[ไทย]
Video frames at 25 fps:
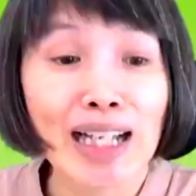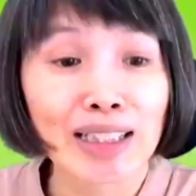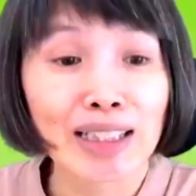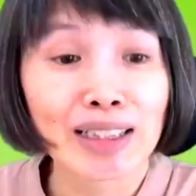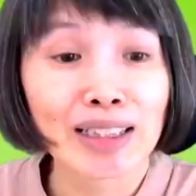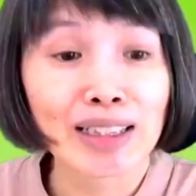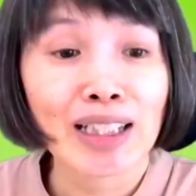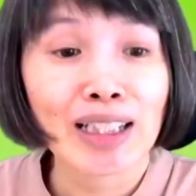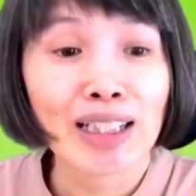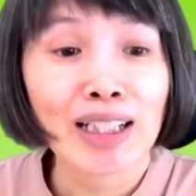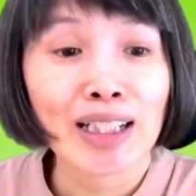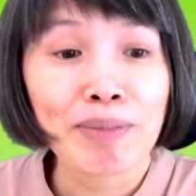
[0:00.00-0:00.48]
สัง
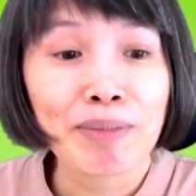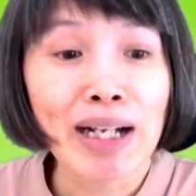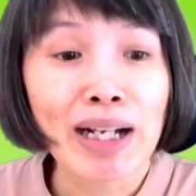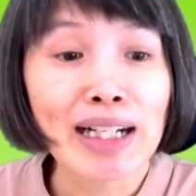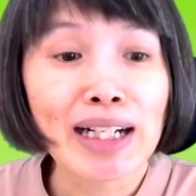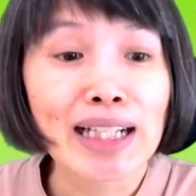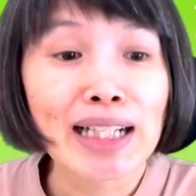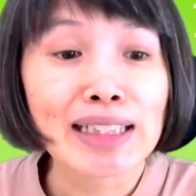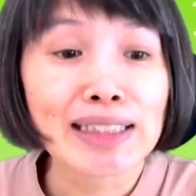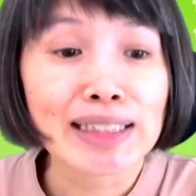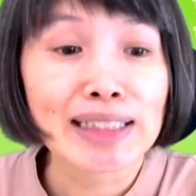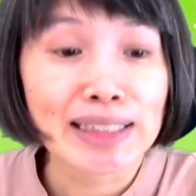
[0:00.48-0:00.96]
กัด
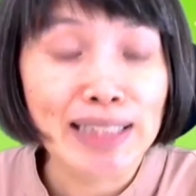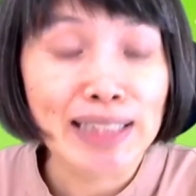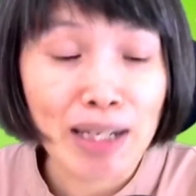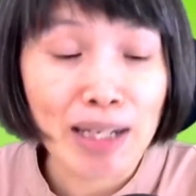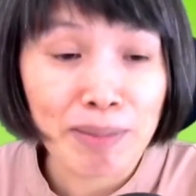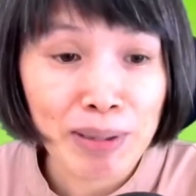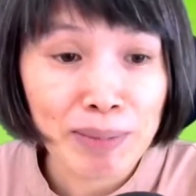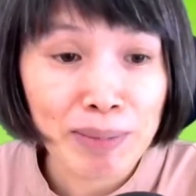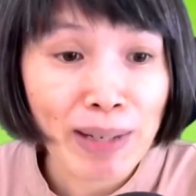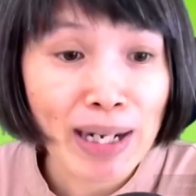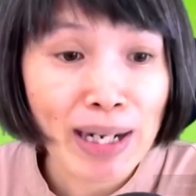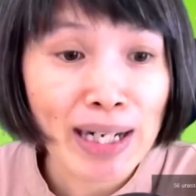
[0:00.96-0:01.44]
ภาคการ
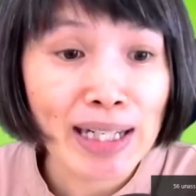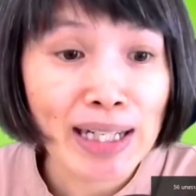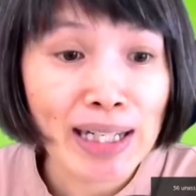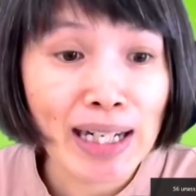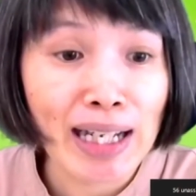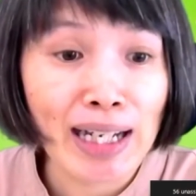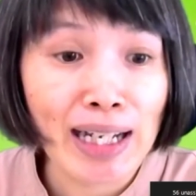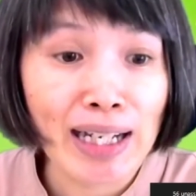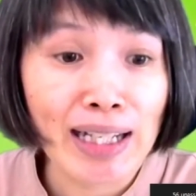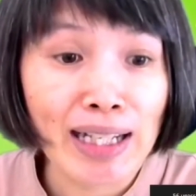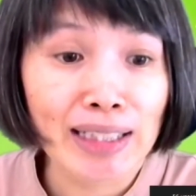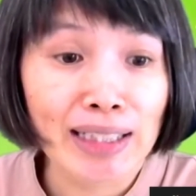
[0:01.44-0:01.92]
ศึกษาเป็น
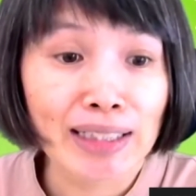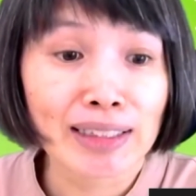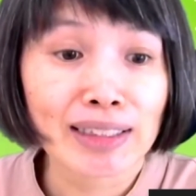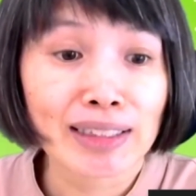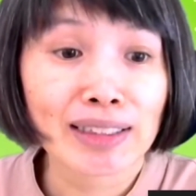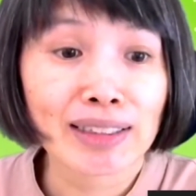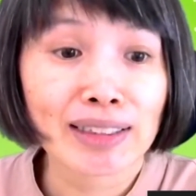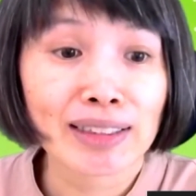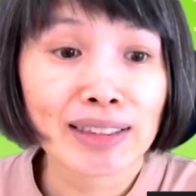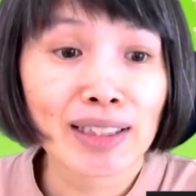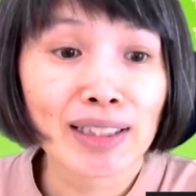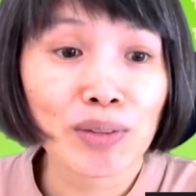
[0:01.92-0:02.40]
ภาคกลาง
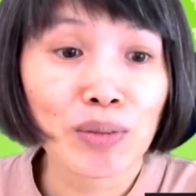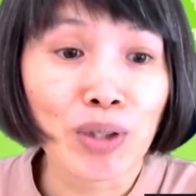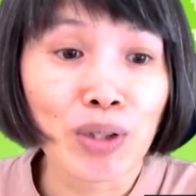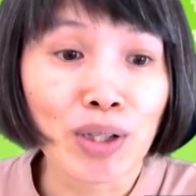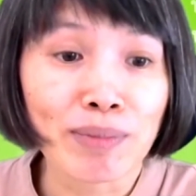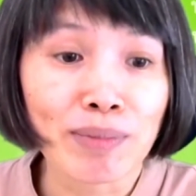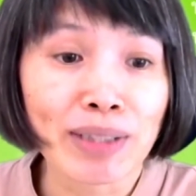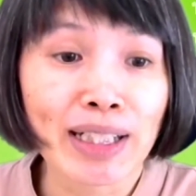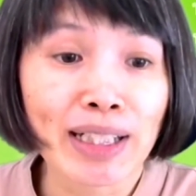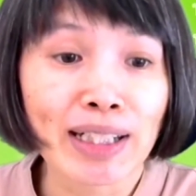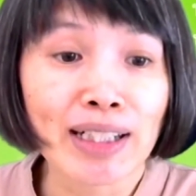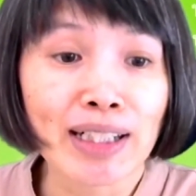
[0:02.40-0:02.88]

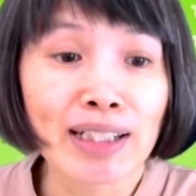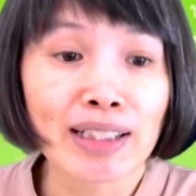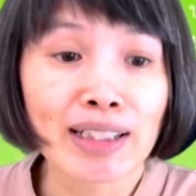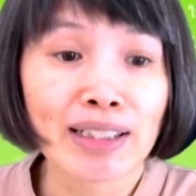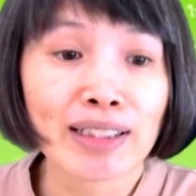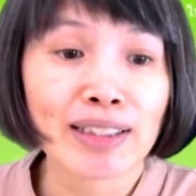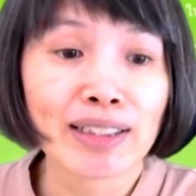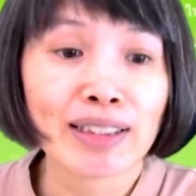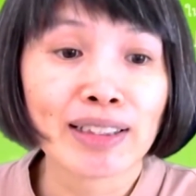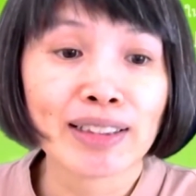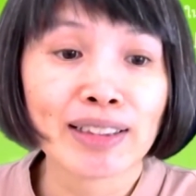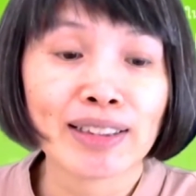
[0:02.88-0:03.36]
สะดวกไหม
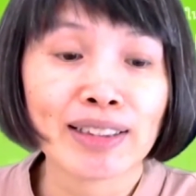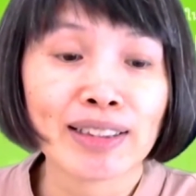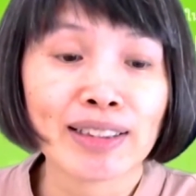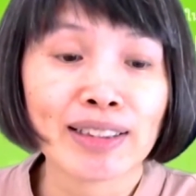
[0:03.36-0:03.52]
คะ